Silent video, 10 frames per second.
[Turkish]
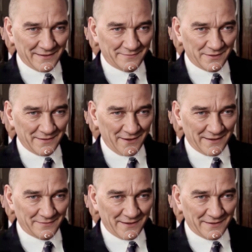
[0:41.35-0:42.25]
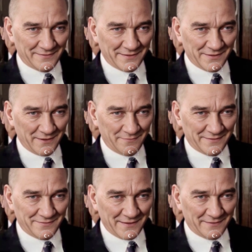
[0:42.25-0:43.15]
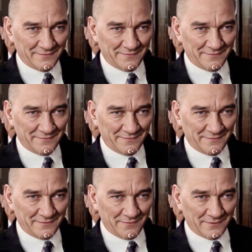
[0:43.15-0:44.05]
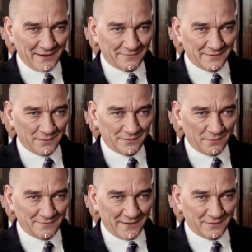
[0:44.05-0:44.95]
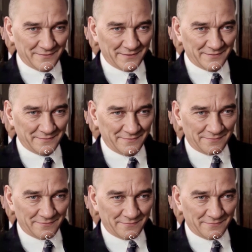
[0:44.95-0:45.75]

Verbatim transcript: itina ile yetiştirmesi önemli tutulmalıdır.